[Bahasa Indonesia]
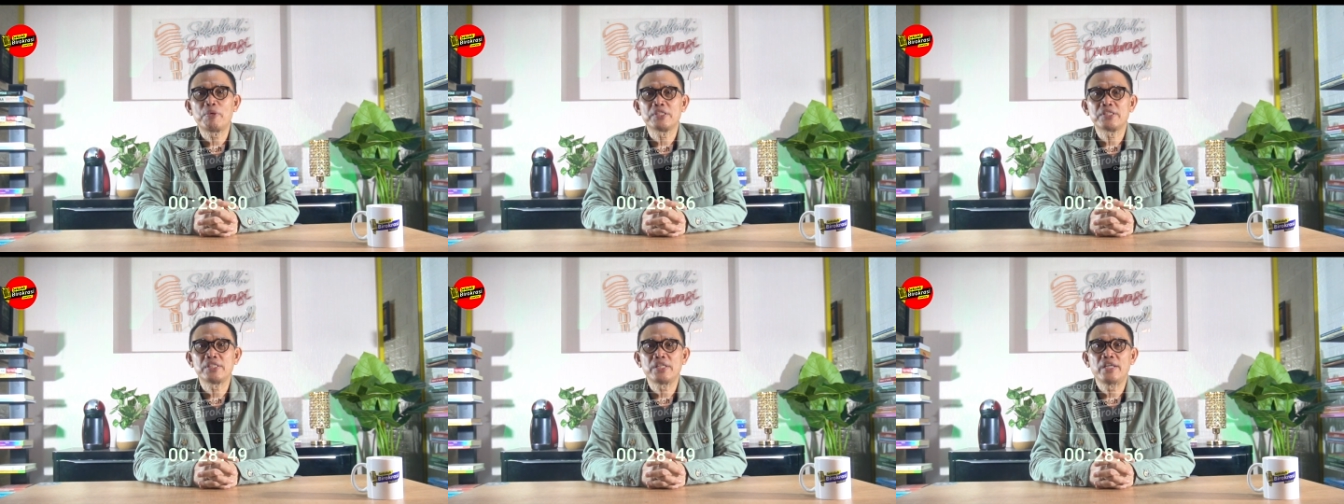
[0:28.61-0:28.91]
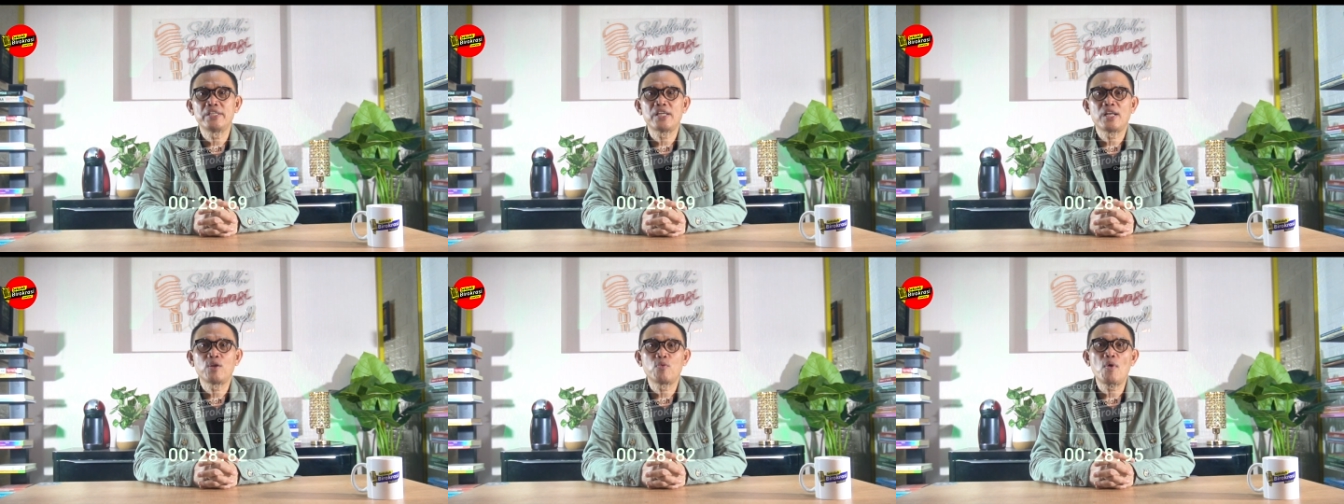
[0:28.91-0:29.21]

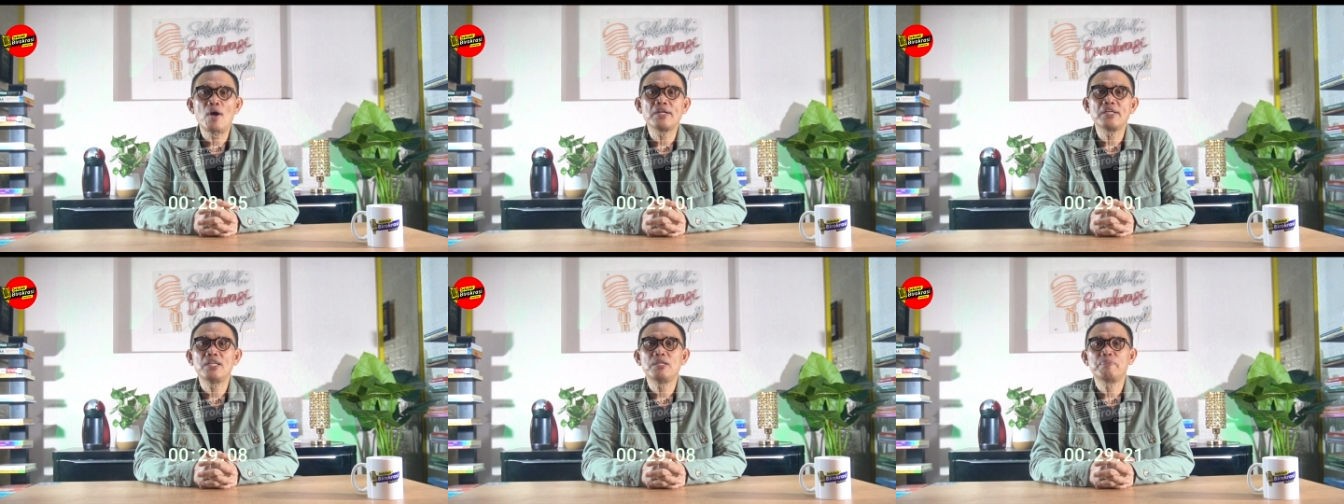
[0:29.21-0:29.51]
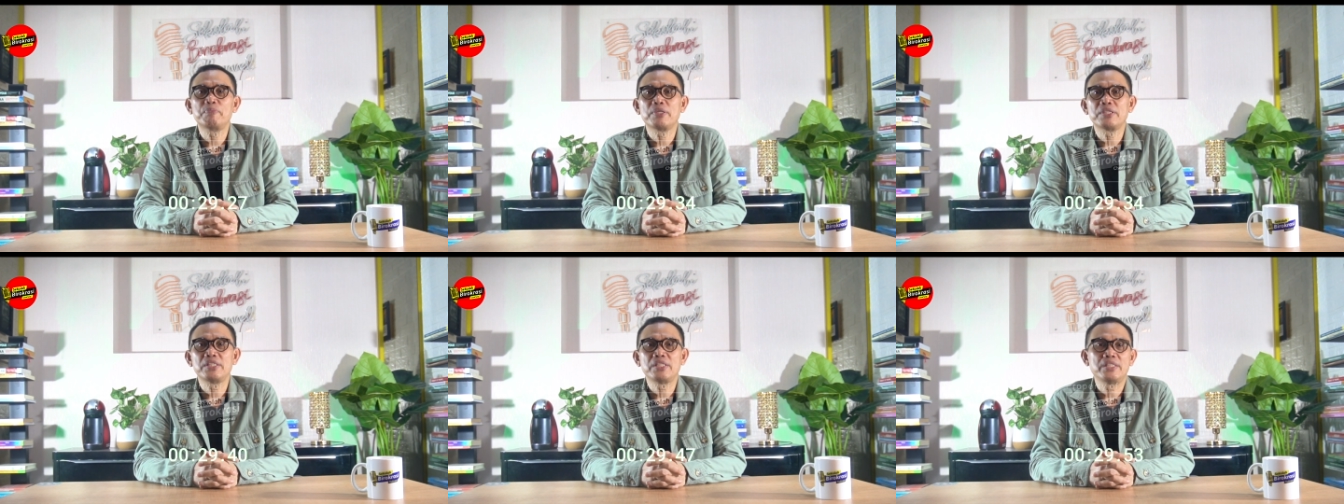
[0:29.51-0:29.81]
presiden dan wakil
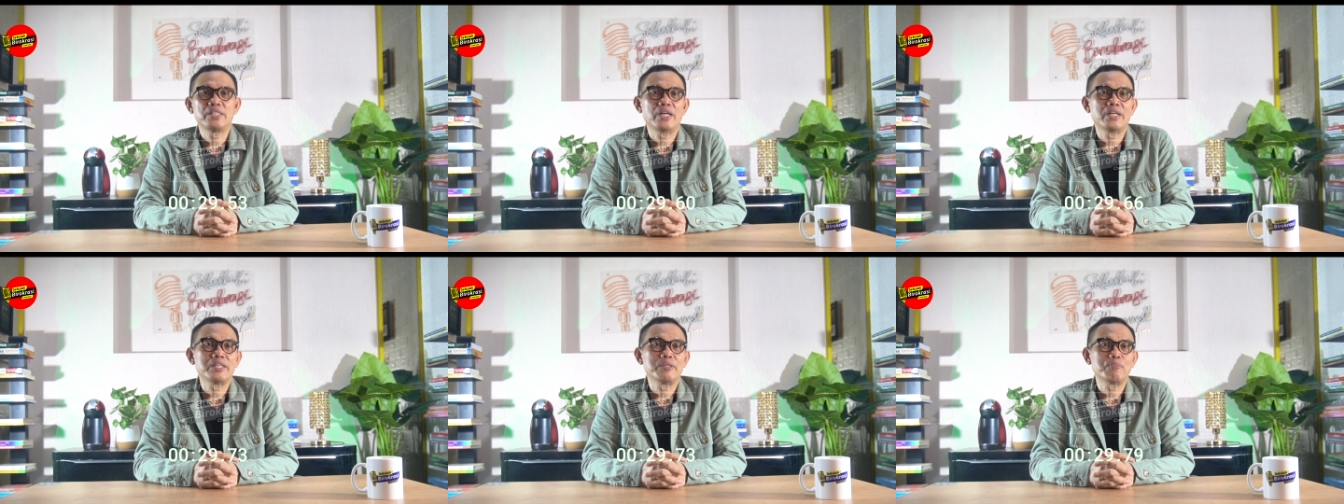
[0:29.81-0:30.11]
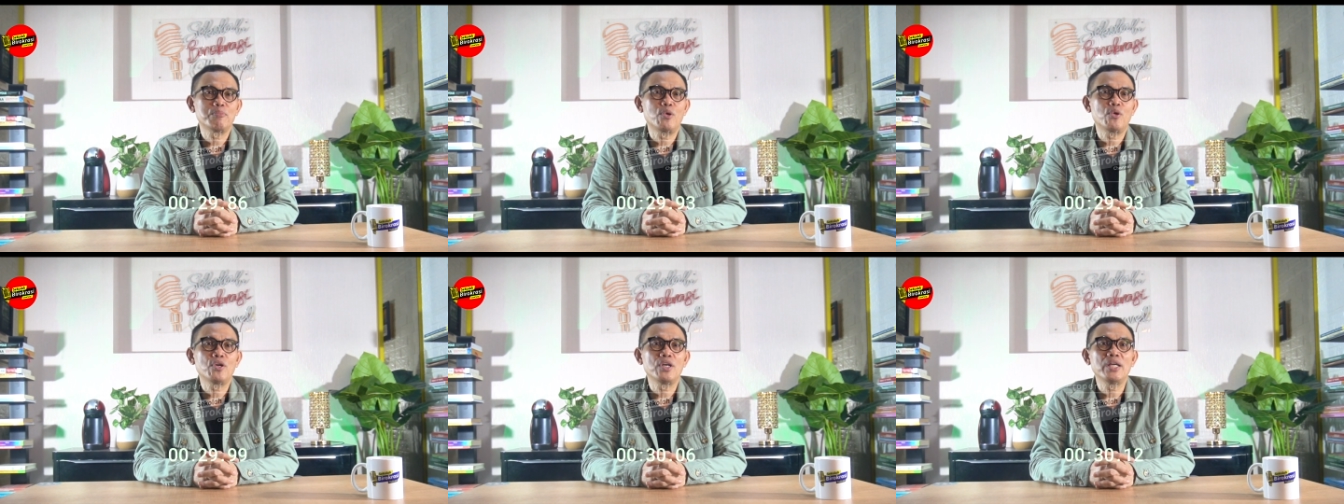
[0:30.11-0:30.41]

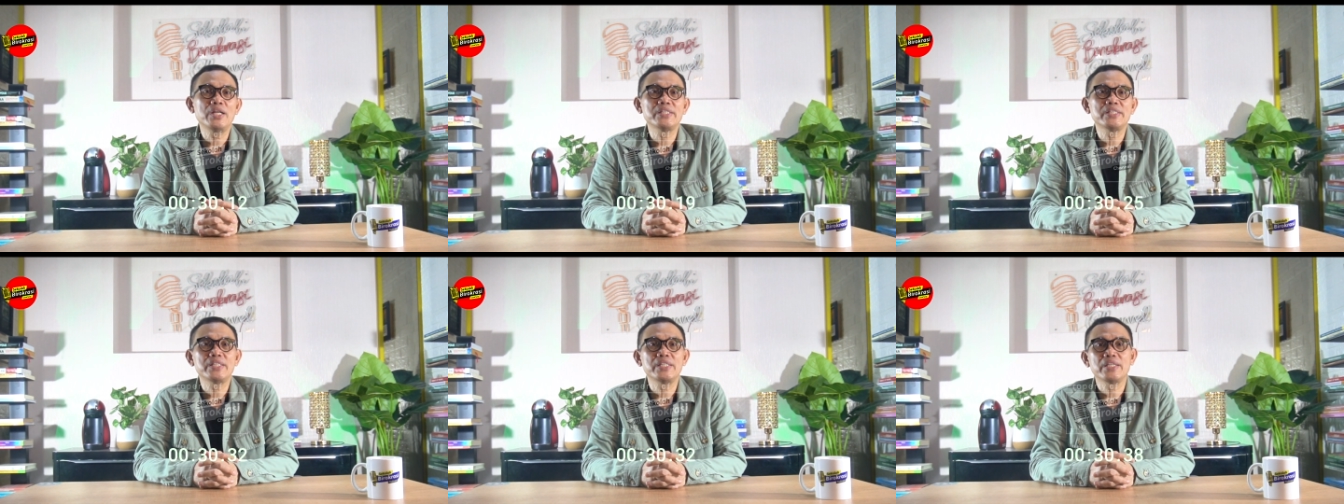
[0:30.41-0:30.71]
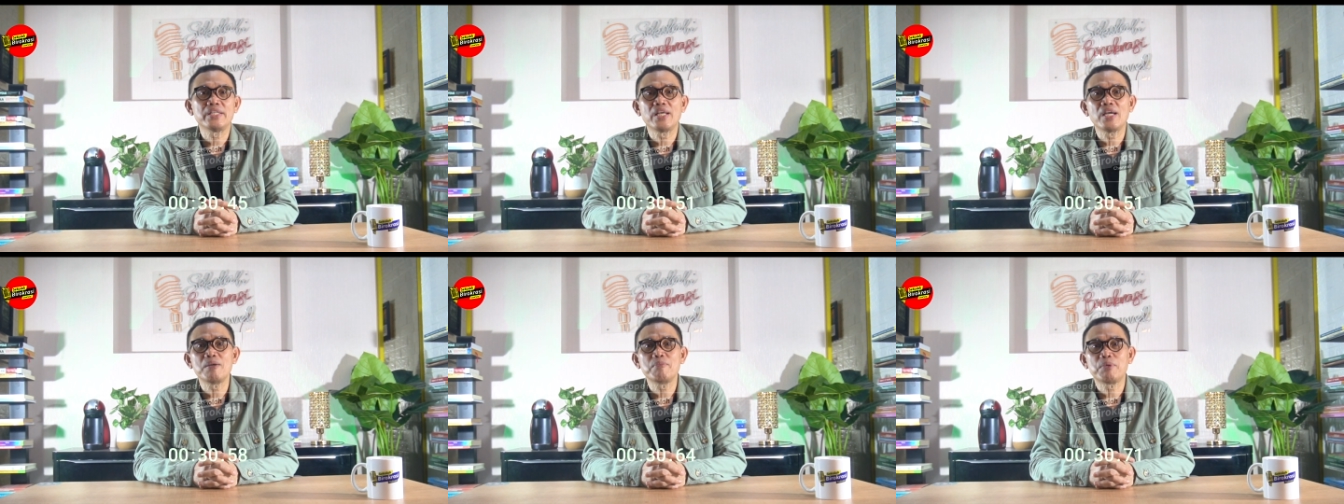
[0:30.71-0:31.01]
presiden boleh
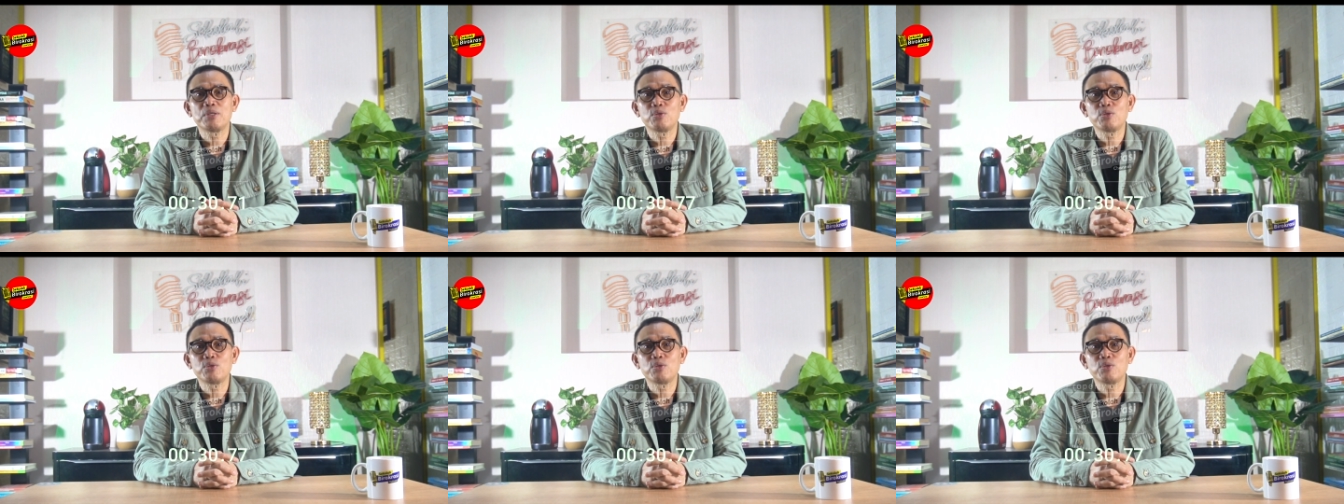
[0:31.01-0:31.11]
tidak